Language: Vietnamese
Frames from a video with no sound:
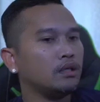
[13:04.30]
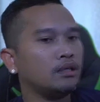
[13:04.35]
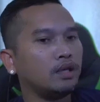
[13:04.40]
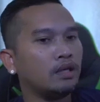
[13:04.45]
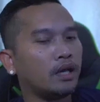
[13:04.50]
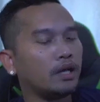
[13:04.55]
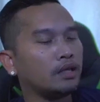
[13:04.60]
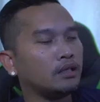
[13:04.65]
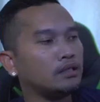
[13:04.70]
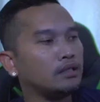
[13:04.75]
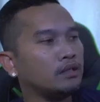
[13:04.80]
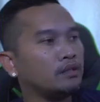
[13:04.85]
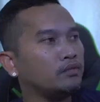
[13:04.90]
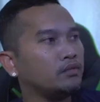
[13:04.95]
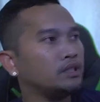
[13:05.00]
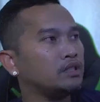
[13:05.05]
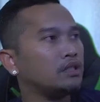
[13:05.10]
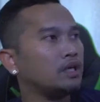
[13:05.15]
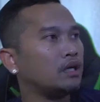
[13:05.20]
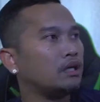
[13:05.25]
card dừng
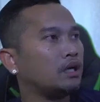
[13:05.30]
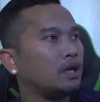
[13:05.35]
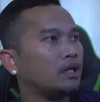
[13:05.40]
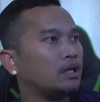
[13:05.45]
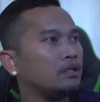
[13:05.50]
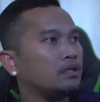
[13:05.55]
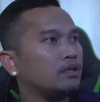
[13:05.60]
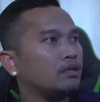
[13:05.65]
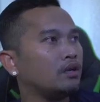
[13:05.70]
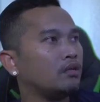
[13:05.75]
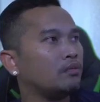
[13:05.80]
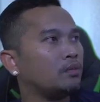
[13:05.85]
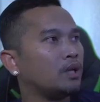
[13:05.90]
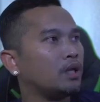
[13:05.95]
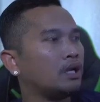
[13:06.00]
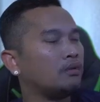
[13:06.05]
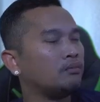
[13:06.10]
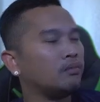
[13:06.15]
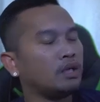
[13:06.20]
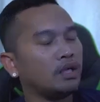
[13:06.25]
Visa card dừng thông
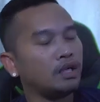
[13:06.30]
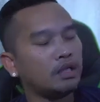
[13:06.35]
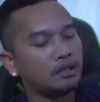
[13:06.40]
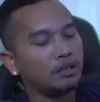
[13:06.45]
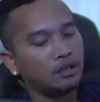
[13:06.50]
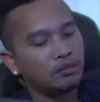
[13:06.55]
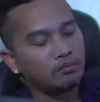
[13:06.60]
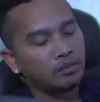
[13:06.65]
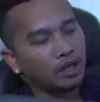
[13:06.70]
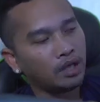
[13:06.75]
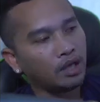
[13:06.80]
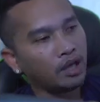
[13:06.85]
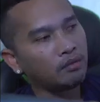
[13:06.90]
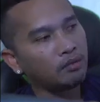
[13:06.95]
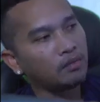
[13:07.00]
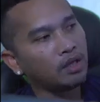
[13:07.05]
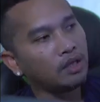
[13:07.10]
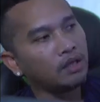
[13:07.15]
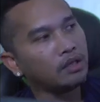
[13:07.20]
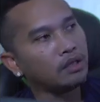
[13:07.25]
app hay tới mà khai
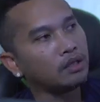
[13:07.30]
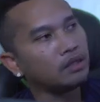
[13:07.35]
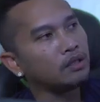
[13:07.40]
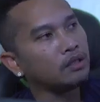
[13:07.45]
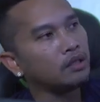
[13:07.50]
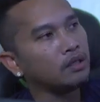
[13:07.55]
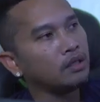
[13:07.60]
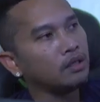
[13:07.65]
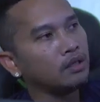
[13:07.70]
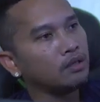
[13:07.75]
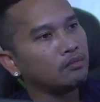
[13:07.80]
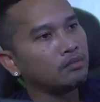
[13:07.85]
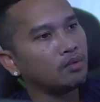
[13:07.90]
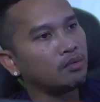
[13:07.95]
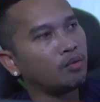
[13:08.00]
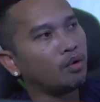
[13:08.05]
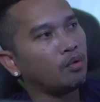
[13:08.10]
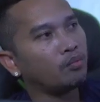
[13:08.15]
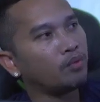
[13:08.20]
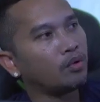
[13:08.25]
bay hiểu
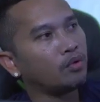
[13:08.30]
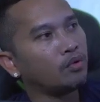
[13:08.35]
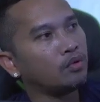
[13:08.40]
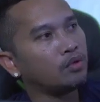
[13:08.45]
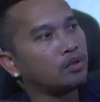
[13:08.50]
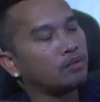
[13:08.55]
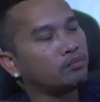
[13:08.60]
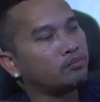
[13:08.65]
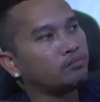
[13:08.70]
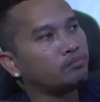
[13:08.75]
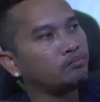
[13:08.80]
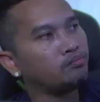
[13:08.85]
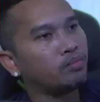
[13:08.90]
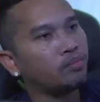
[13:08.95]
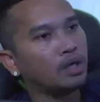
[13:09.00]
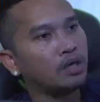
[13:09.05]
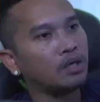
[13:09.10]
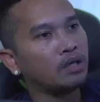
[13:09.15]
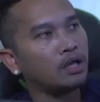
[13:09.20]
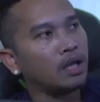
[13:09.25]
bóng ôn
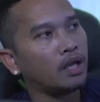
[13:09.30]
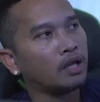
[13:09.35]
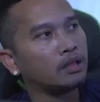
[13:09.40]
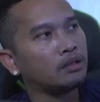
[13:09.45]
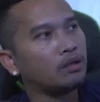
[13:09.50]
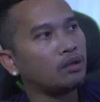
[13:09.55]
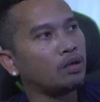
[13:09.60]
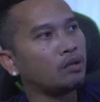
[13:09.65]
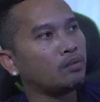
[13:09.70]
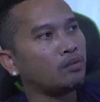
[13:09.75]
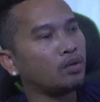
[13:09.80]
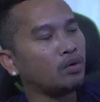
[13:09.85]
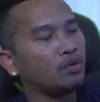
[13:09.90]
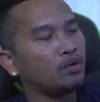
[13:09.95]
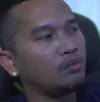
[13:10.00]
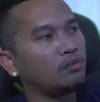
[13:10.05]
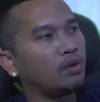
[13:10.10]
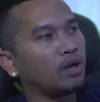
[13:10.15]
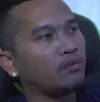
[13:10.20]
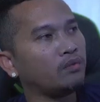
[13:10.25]
phở đài thọp rồi
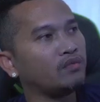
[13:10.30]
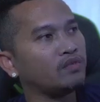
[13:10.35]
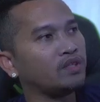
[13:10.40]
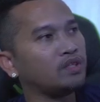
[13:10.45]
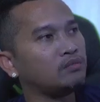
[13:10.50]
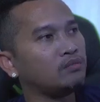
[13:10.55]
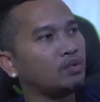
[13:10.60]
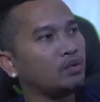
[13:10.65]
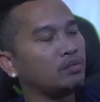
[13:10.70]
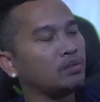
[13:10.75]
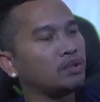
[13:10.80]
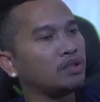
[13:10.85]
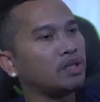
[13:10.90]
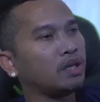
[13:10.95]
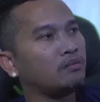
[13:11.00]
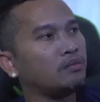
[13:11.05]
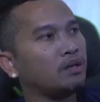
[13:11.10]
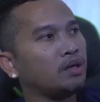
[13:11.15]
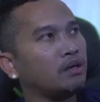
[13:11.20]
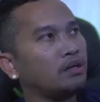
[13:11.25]
lụi ban Facebook và
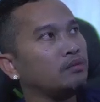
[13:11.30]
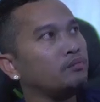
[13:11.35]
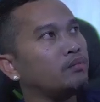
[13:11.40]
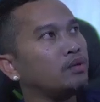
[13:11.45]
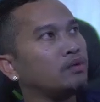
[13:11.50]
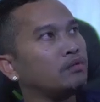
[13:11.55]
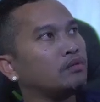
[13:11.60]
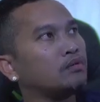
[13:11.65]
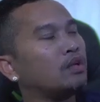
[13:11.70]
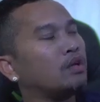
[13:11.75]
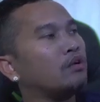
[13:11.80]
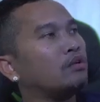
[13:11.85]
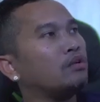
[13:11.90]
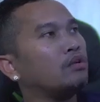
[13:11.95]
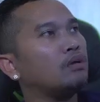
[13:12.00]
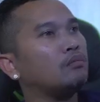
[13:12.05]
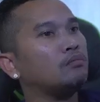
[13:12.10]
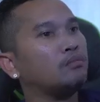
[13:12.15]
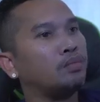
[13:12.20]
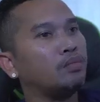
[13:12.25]
chăm hỏi
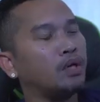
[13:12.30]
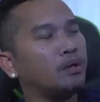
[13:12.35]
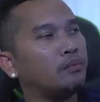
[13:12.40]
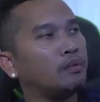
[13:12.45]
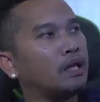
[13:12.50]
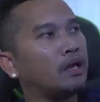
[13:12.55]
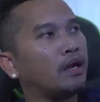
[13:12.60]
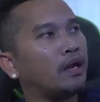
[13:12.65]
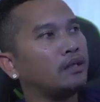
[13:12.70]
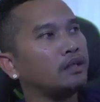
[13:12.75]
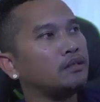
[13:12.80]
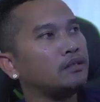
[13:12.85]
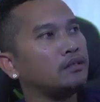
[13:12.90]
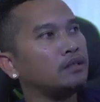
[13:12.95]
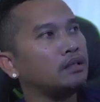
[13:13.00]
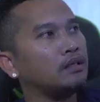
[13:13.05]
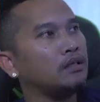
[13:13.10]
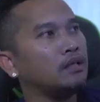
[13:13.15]
download phở mà khai sân tới